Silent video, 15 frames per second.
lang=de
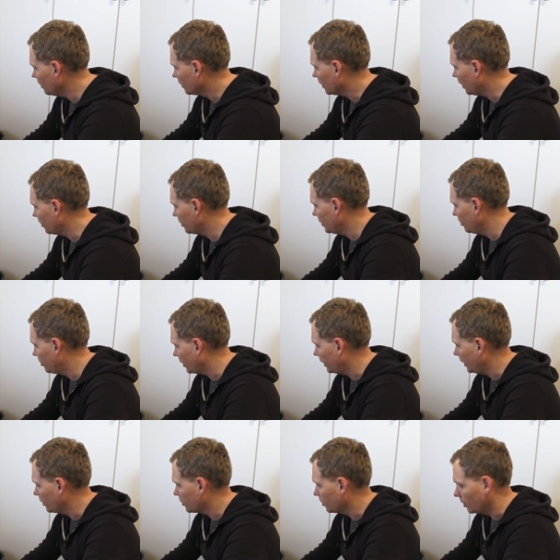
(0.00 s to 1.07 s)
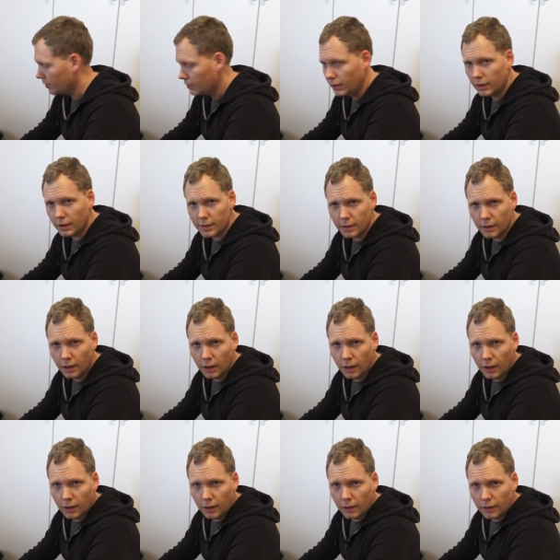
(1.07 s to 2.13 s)
da habe ich die Partikel schon mal ziehen lassen.
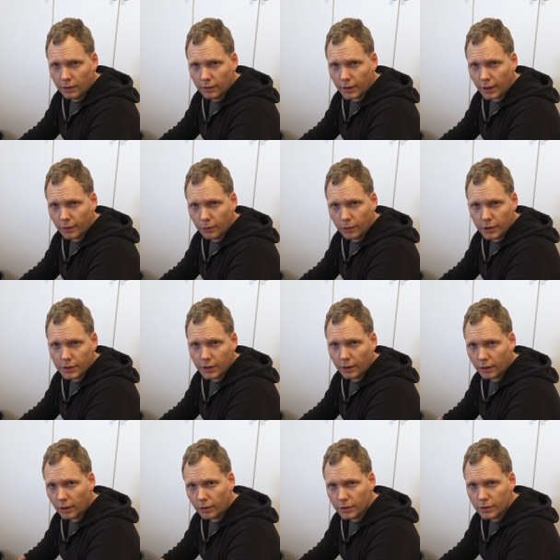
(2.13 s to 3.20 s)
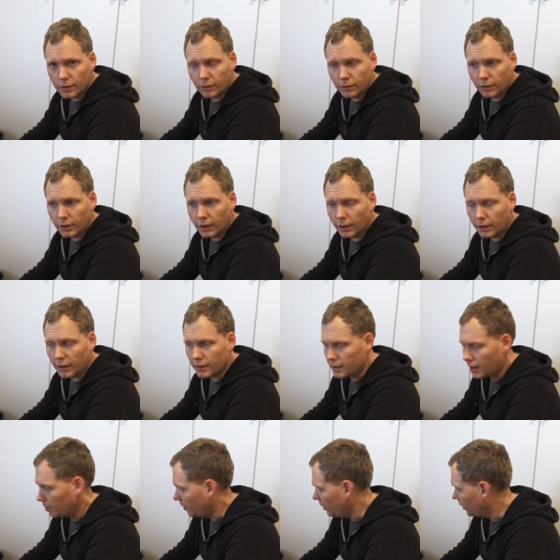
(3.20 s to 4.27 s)
Dann hole ich sie da raus und dann geht
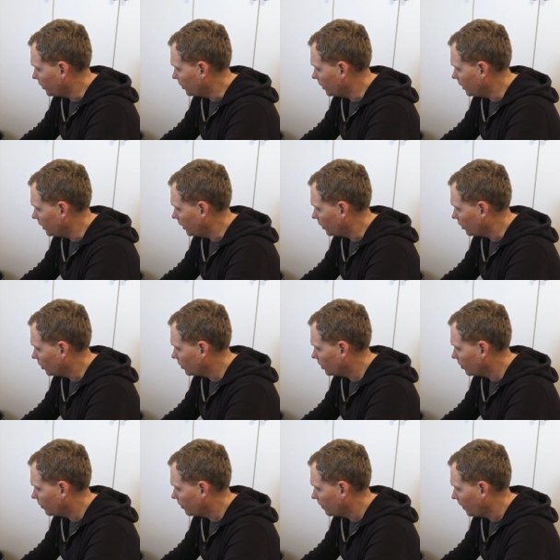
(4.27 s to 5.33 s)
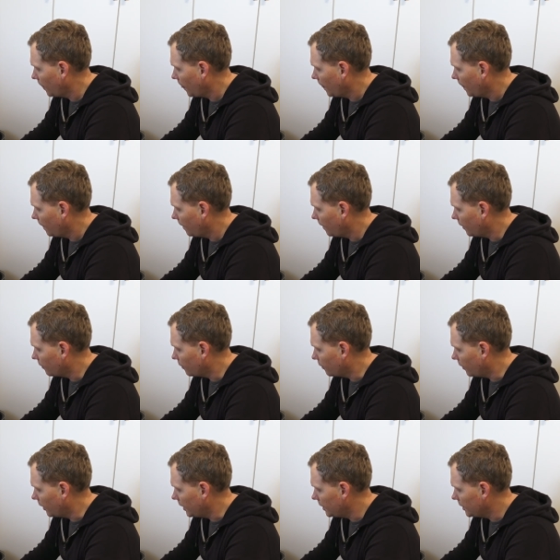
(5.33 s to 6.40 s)
es ab in die Küche, in den Kochtopf. Da
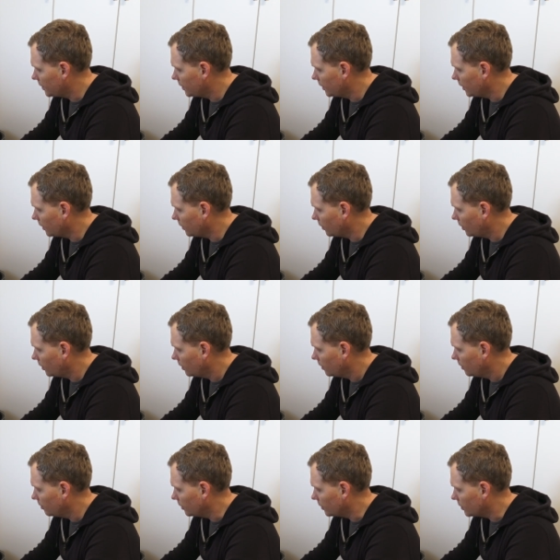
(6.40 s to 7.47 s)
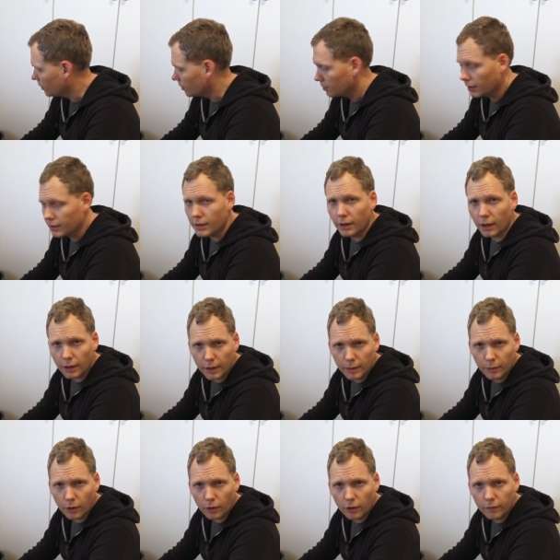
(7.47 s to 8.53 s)
verfeinere ich sie dann noch, beziehungsweise nach
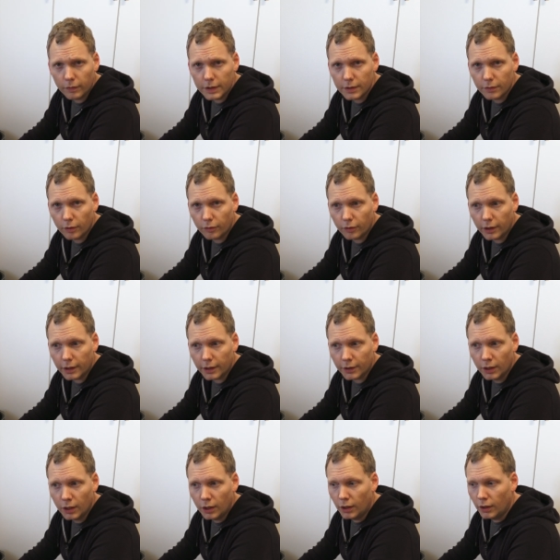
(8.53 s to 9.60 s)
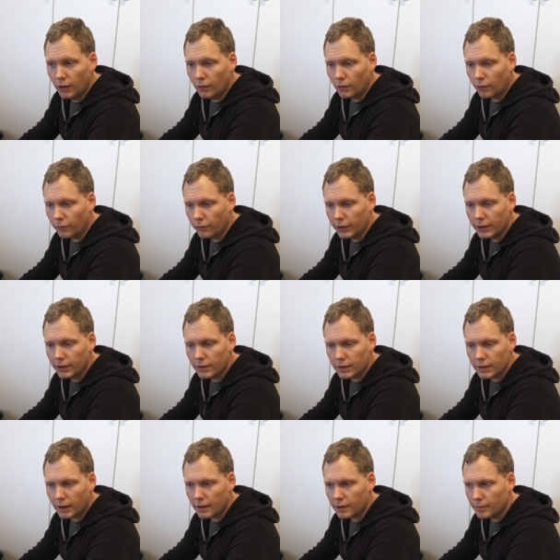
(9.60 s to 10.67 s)
dem Kochen, wenn sie verfeinert. Und wie ich das
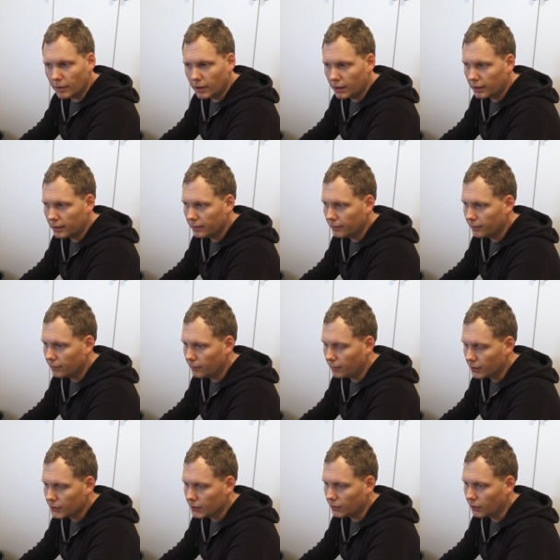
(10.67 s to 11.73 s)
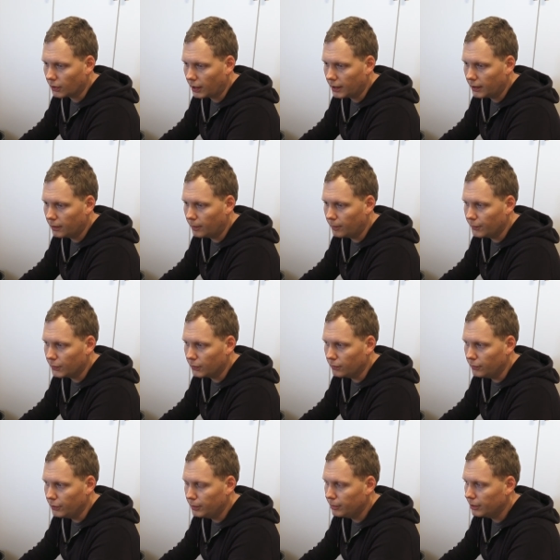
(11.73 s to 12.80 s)
jetzt alles mache, was da noch reinkommt
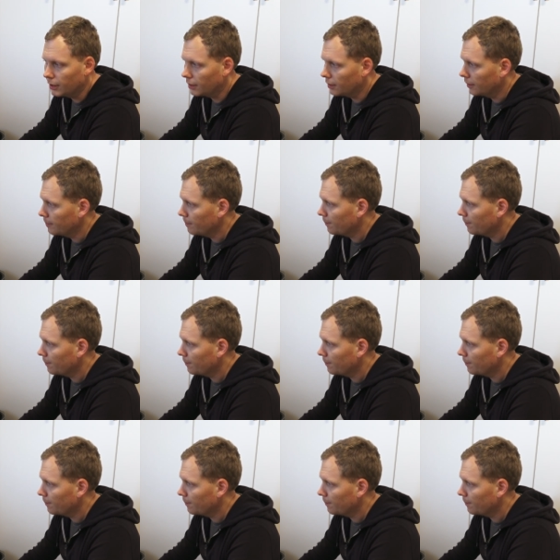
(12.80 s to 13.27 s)
und wie ich mir dann